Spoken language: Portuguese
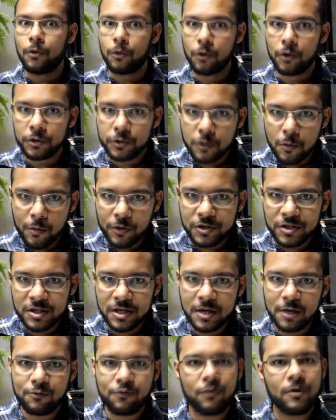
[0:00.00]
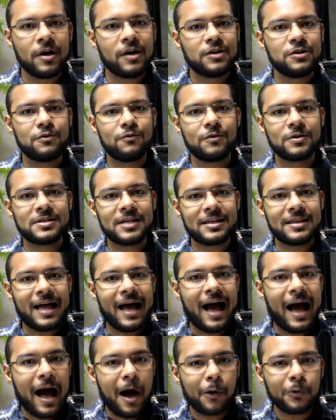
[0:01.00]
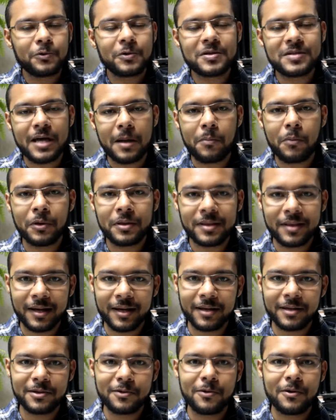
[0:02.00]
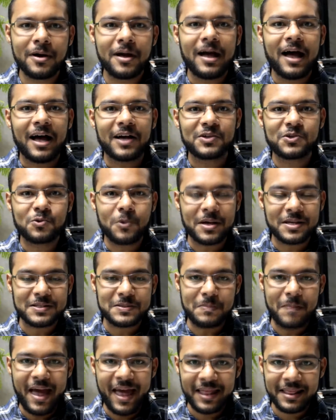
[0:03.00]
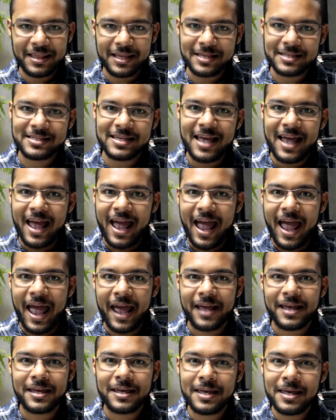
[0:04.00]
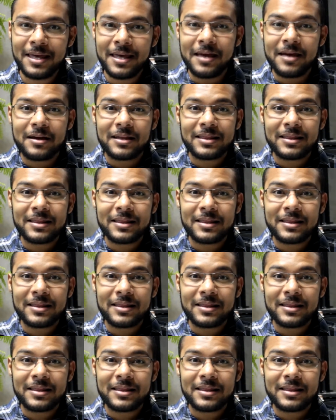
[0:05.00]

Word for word: Outro motivo de você estar tá auto-sabotando as suas metas é que